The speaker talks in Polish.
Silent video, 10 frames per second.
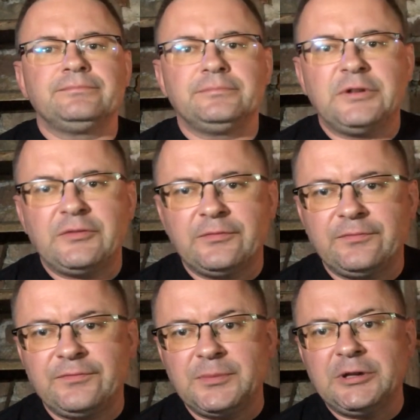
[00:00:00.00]
nie wiem,
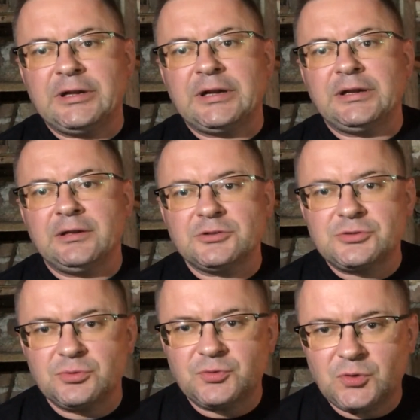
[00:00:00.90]
wymienianie
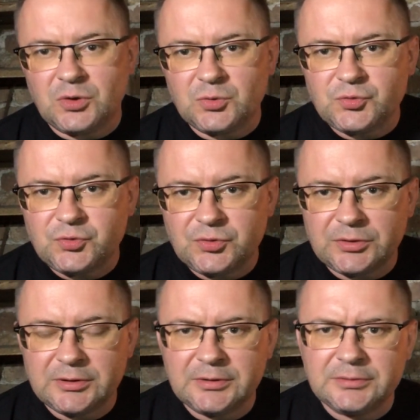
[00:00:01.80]
ilości utworów, e,
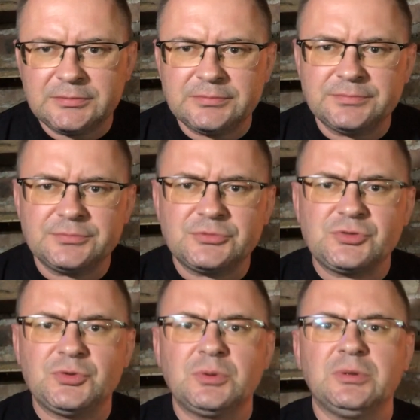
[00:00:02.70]

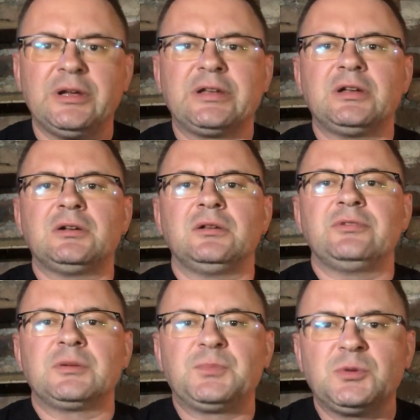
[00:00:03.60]
czy w ogóle
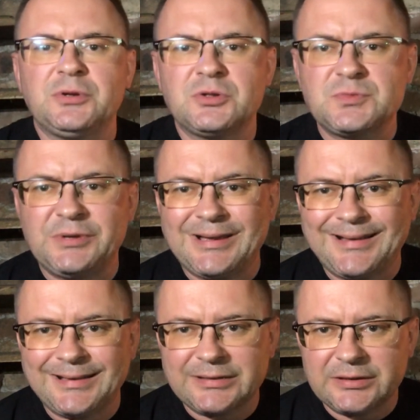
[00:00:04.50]
jakiekolwiek próby
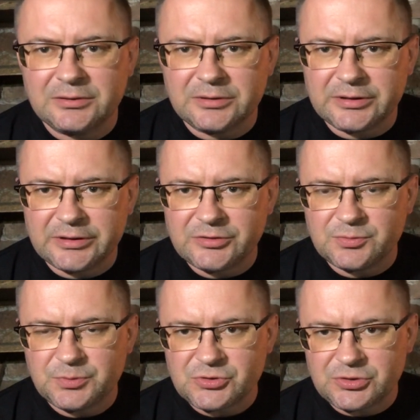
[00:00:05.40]
rozbijania tego na jakieś
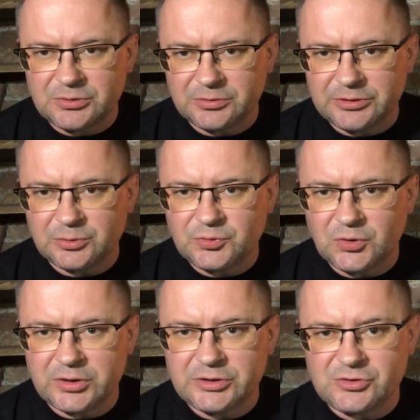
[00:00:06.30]
poszczególne
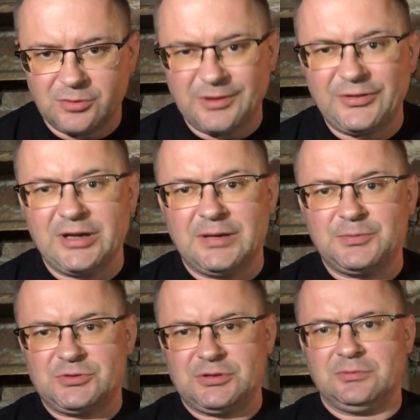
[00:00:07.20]
utwory, czy omawiania
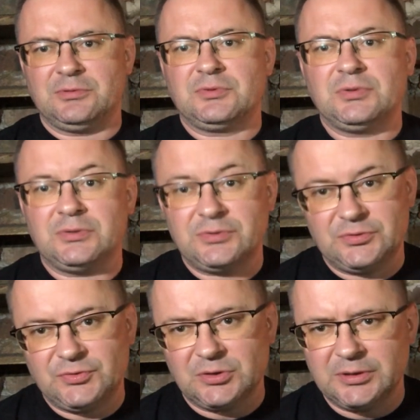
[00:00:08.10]
poszczególnych utworów, to
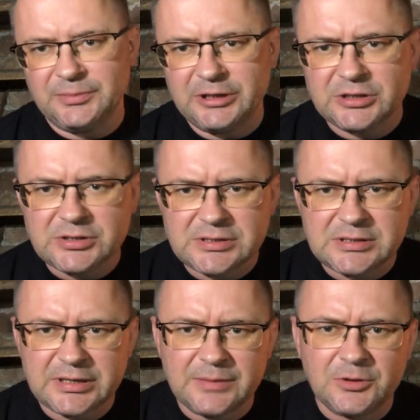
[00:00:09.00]
jest w ogóle mija się
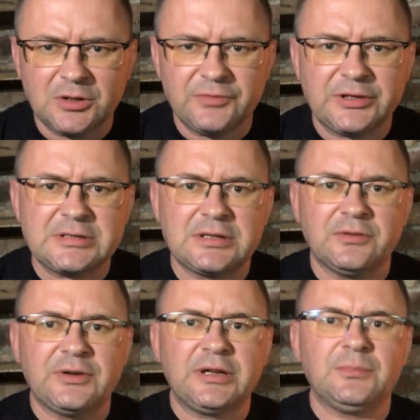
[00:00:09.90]
z jakimkolwiek
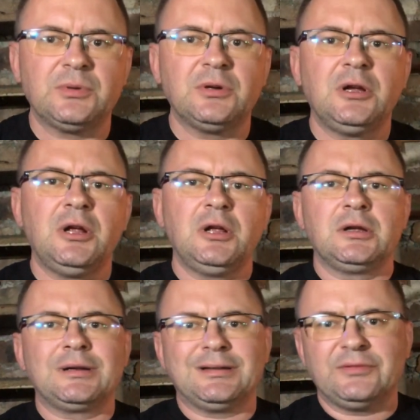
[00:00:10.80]
celowaniem, bo
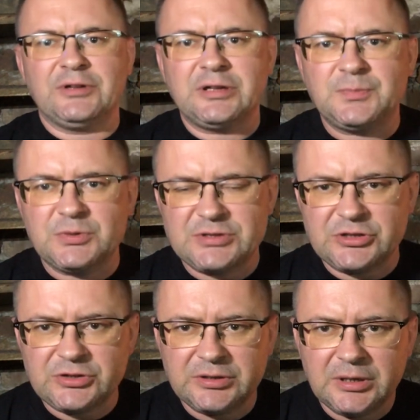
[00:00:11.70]
Cadaveric
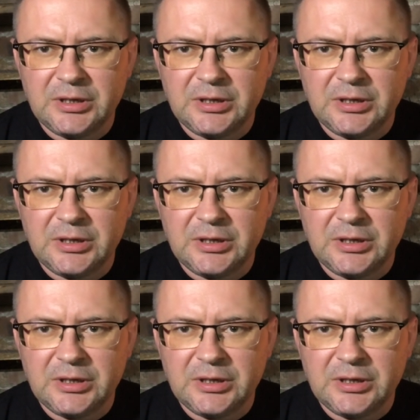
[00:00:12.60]
Possession